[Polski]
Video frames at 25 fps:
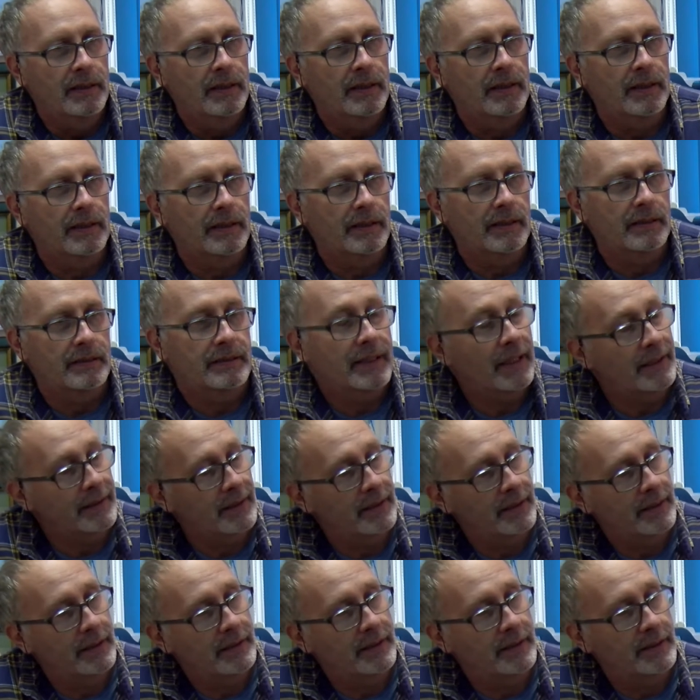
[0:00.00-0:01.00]
y,
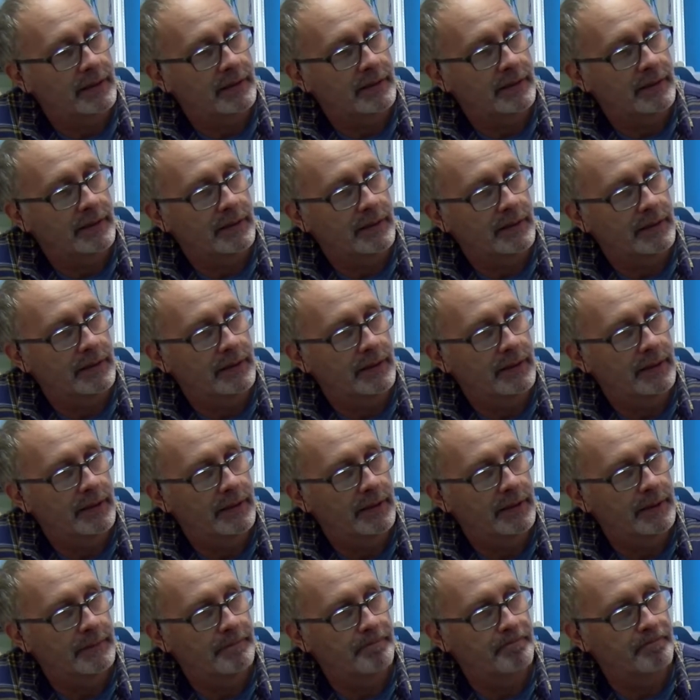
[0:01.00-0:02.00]
takie, kiedy,
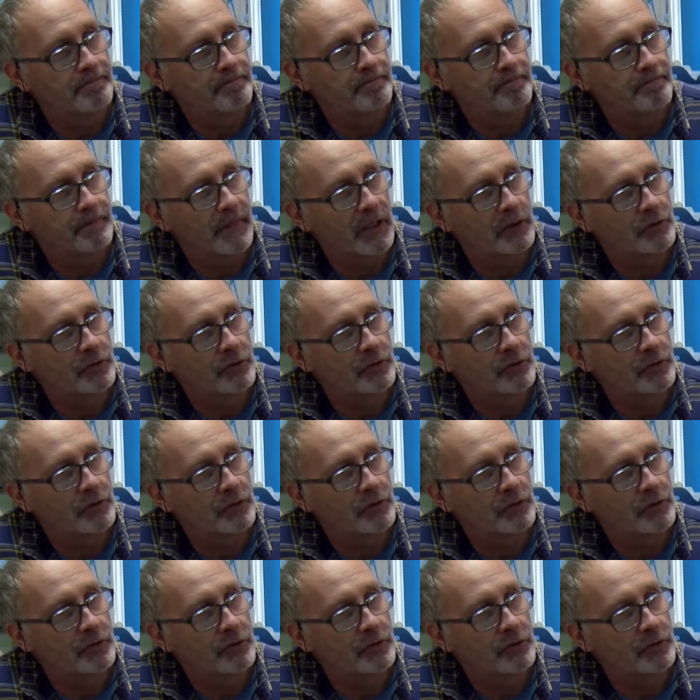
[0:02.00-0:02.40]
mm,